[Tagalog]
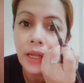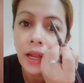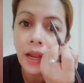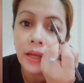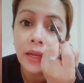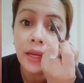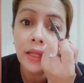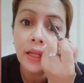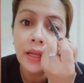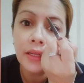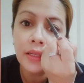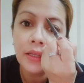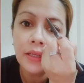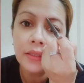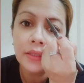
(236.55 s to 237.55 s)
lalagyan na
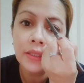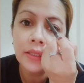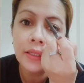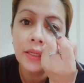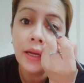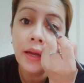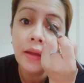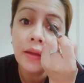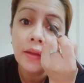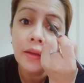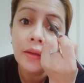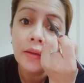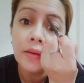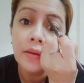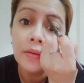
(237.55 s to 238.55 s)
lang natin ng
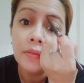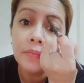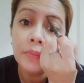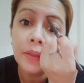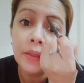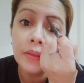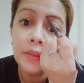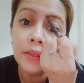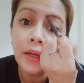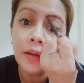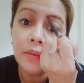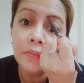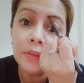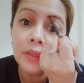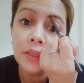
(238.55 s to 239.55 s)

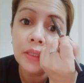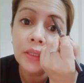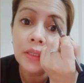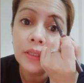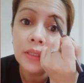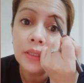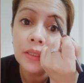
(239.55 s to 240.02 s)
pangdaming